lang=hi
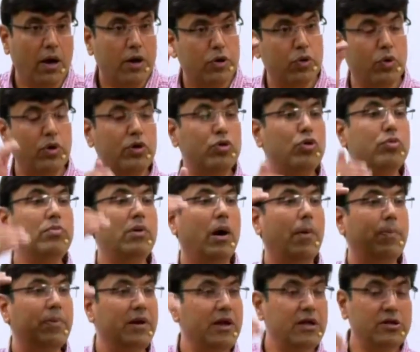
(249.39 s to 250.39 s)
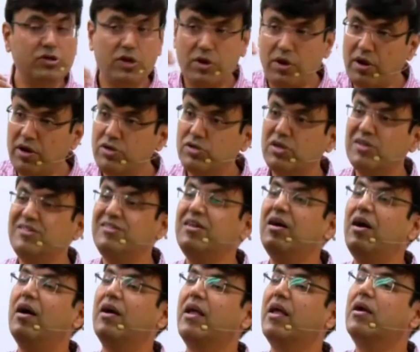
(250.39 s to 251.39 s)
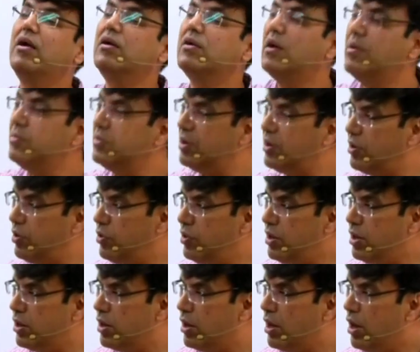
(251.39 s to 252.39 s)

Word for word: क्योंकि तुम अपनी जनरेशन से आगे का काम कर रहे हो ना